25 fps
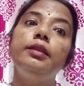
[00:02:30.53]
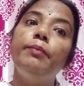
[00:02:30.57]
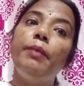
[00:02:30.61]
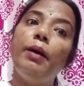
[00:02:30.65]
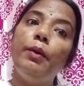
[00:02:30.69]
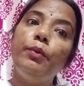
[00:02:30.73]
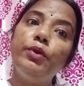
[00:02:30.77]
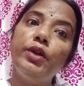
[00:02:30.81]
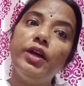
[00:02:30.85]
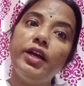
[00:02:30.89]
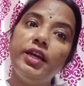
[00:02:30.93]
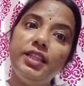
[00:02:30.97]

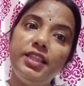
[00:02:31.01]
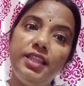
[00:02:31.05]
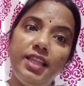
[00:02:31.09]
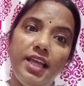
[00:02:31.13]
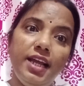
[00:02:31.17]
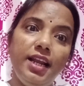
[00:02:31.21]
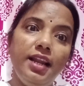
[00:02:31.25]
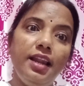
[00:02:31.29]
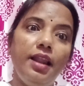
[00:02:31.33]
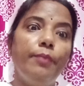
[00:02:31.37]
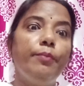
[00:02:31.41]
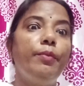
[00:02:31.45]
বাবুটাকে
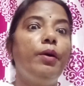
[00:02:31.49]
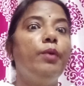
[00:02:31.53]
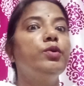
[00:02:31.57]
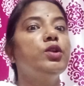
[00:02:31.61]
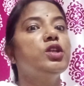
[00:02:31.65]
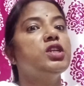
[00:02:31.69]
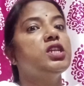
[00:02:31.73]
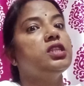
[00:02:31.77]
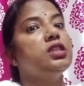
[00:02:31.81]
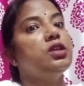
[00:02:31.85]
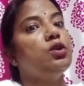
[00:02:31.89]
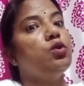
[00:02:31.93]
দেখলাম
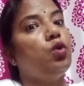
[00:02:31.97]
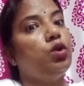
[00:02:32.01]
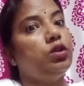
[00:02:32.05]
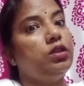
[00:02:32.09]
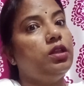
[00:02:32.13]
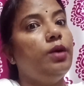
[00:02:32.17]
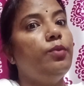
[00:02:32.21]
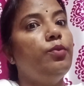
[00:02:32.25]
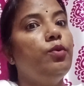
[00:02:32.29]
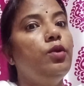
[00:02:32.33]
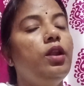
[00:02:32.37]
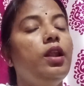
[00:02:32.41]
বাবুটার সাথে
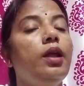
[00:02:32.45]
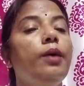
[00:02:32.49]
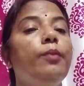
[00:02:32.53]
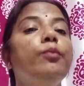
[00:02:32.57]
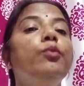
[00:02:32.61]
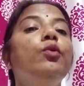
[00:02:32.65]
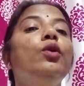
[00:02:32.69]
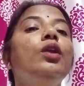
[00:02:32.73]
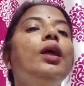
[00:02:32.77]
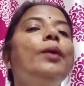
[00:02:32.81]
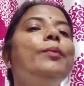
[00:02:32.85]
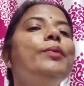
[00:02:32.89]
কথা বললাম
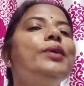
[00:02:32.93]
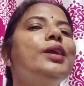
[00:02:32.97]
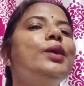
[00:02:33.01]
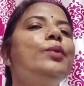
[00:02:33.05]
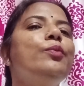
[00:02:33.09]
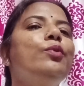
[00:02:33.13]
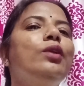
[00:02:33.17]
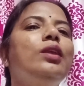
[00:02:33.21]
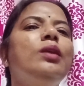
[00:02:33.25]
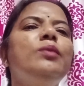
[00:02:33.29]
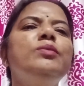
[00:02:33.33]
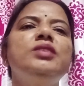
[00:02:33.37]
বলে আমি কি
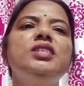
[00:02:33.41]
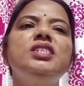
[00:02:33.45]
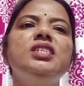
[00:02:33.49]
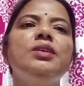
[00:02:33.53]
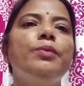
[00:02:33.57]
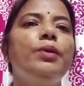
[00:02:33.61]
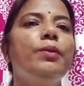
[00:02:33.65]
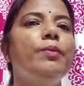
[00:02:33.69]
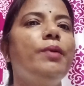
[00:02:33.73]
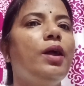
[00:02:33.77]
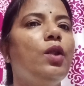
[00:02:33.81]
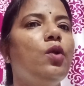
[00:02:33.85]
বললাম জিস
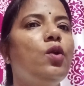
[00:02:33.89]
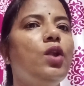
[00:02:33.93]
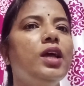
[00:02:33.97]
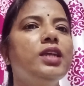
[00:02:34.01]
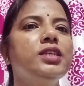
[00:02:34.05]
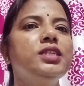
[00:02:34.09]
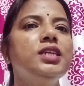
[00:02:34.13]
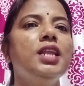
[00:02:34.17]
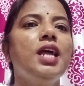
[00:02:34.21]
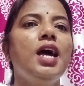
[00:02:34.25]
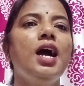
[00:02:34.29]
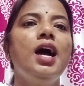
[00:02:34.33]
আমার ভালো
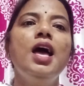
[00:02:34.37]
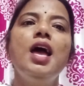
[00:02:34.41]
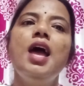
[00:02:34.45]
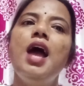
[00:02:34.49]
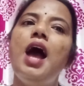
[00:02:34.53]
লাগছে না